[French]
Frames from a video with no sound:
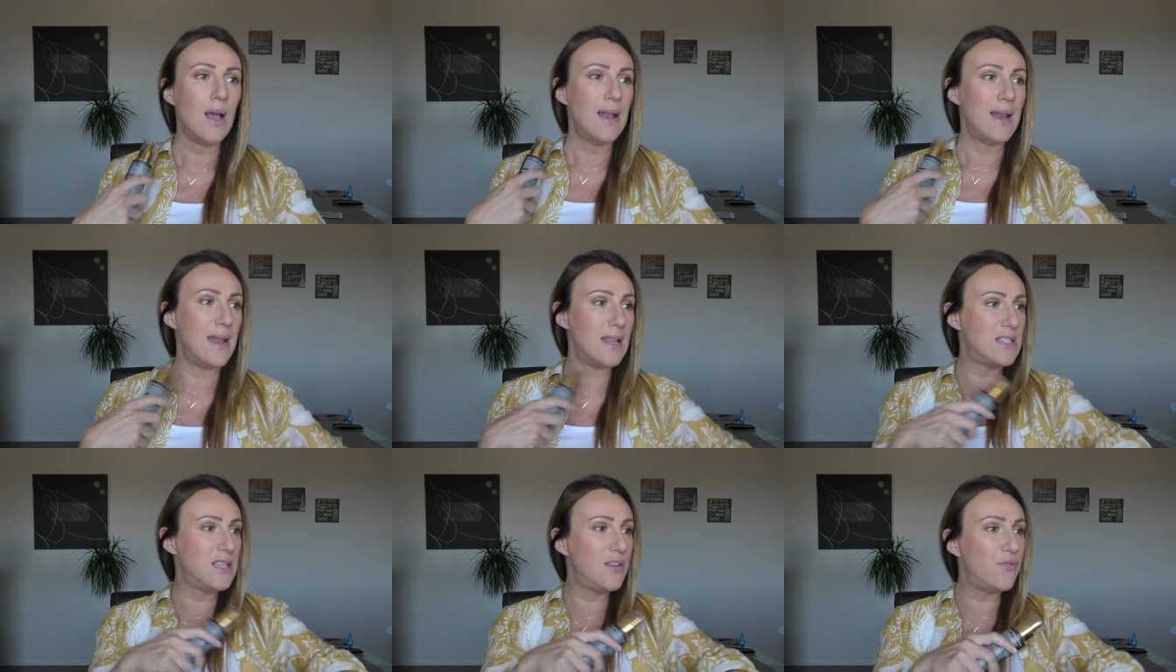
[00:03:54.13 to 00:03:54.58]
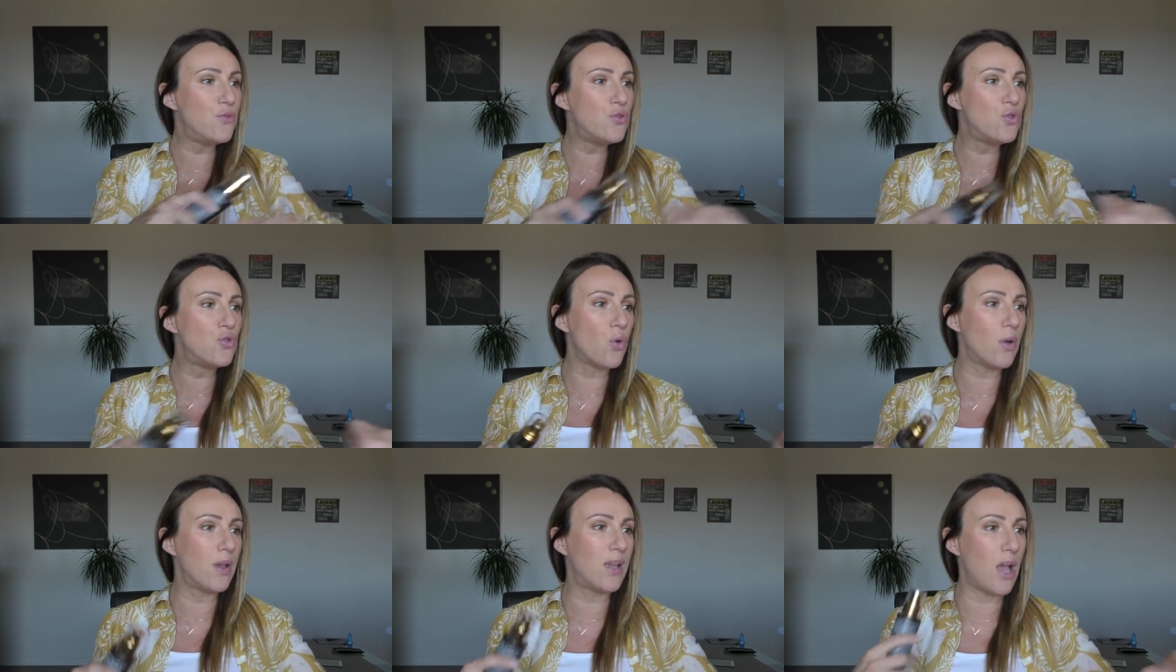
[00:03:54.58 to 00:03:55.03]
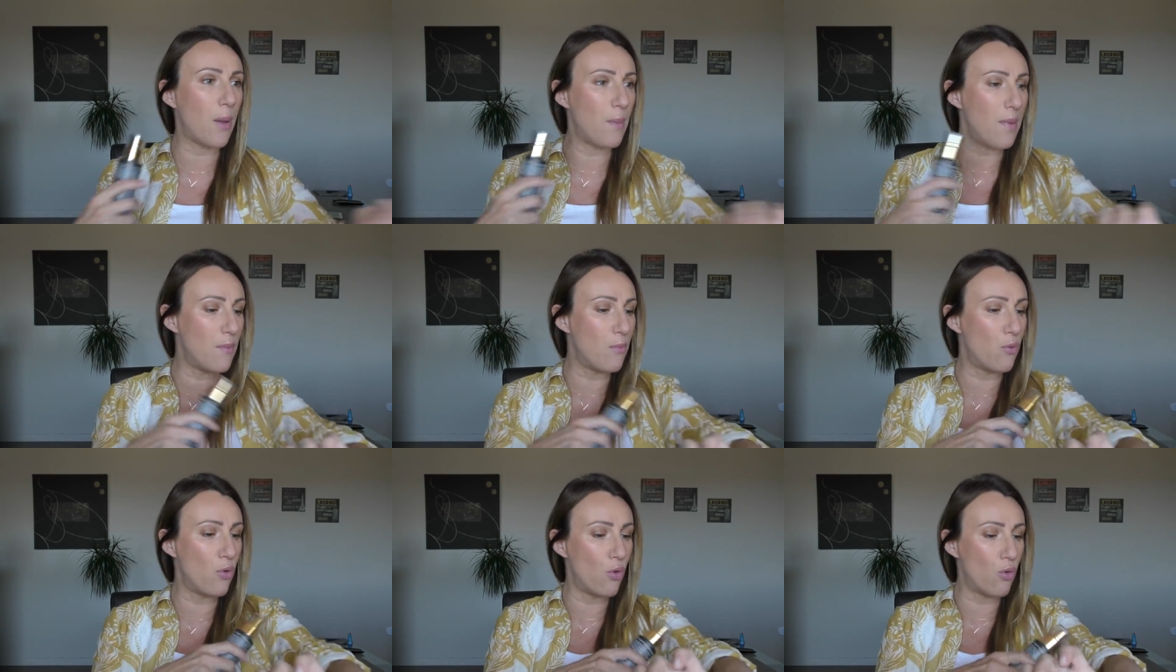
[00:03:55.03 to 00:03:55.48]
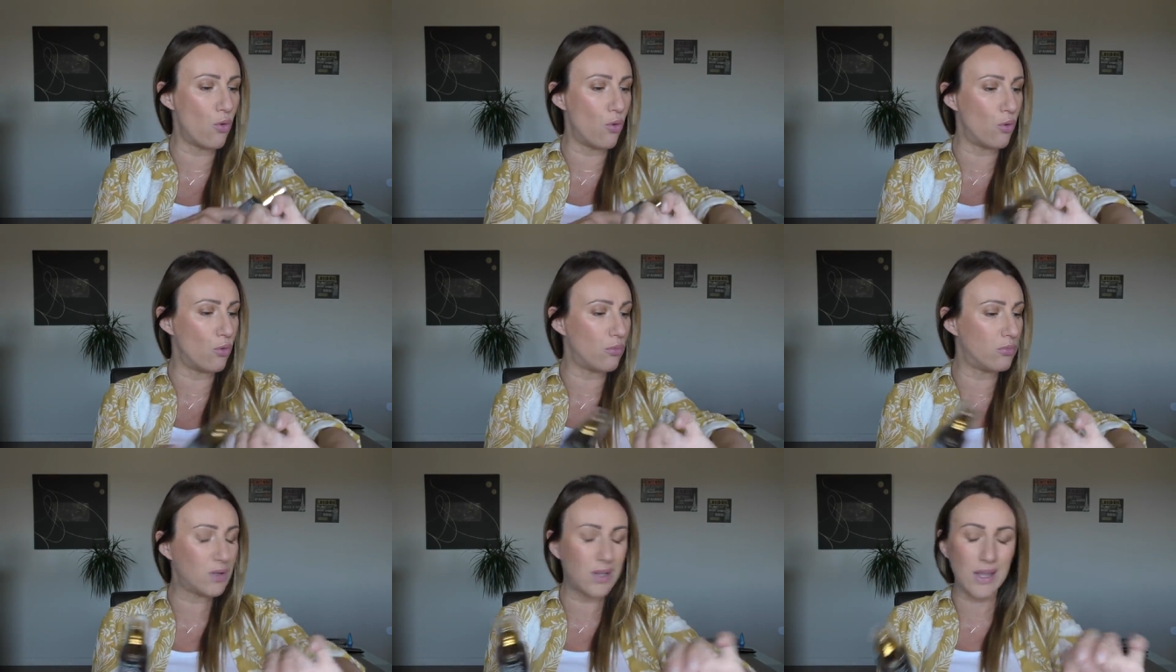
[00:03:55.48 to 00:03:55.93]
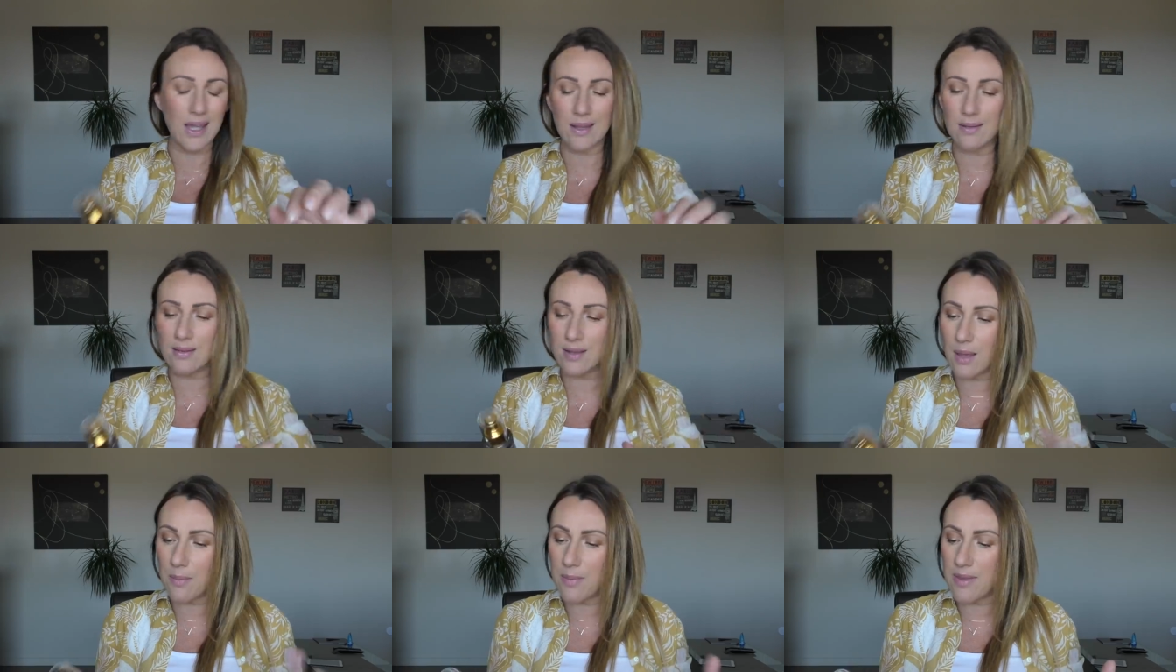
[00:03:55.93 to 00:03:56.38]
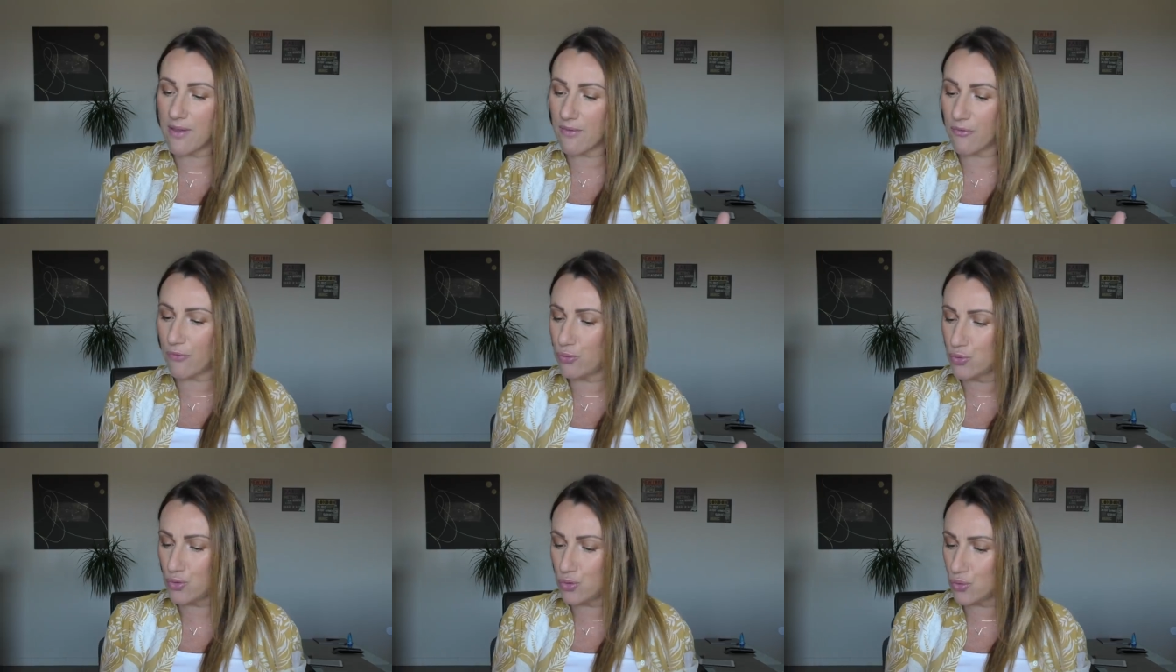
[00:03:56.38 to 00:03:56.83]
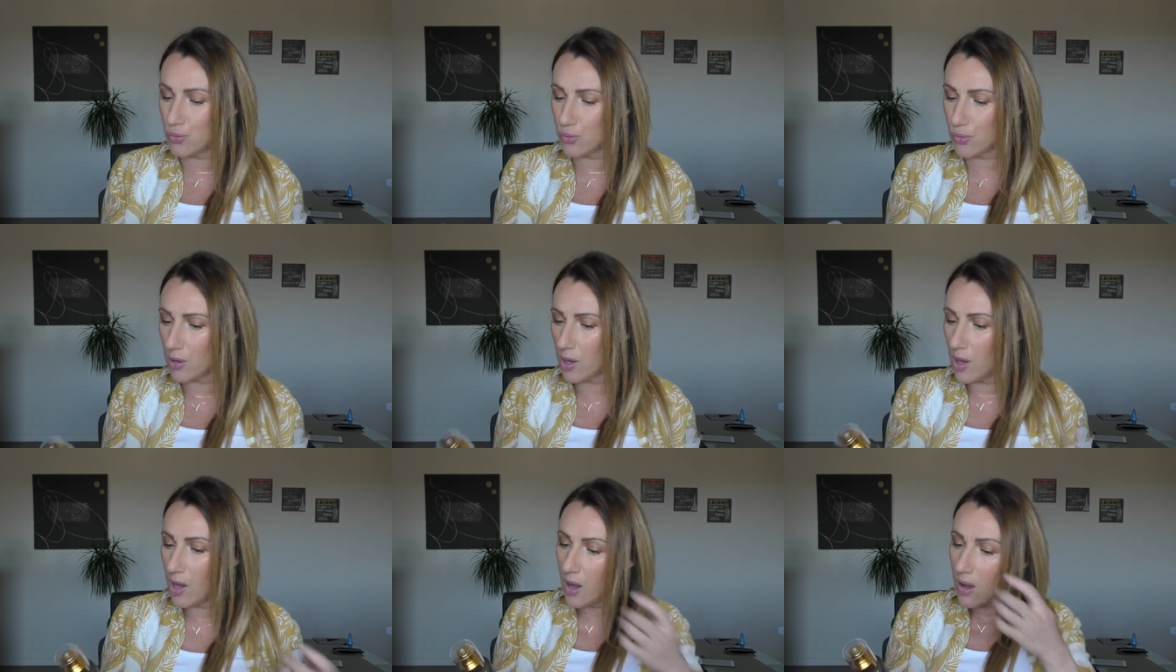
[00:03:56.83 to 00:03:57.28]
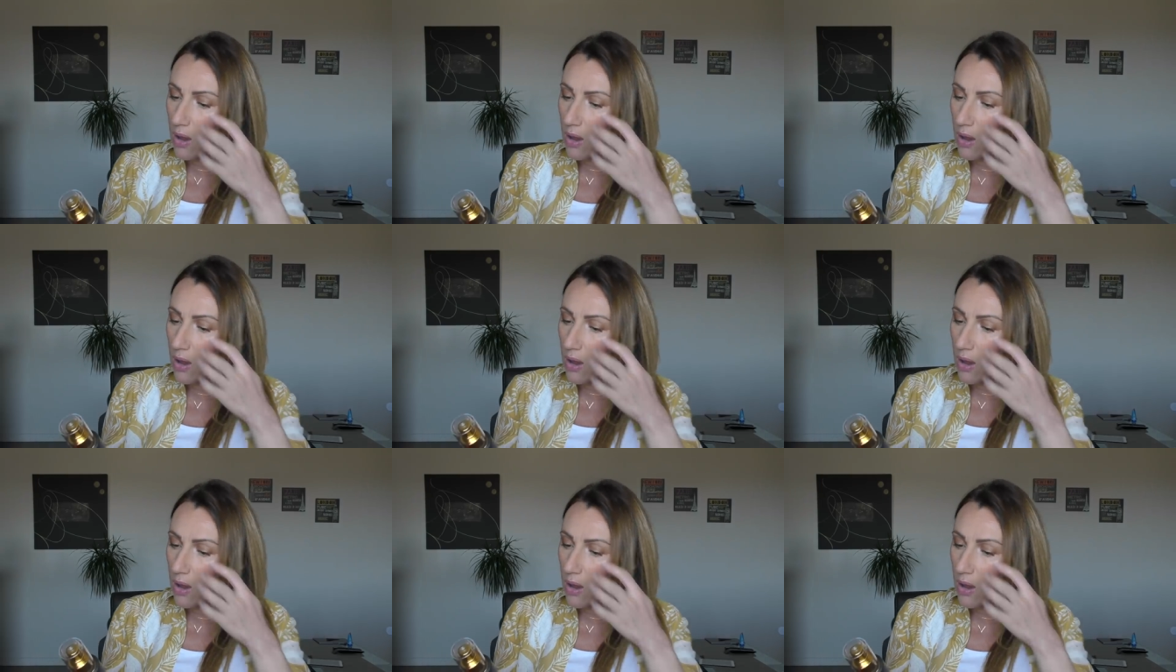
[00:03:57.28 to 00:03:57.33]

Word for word: la diffusion est quand même euh, très très bien foutue,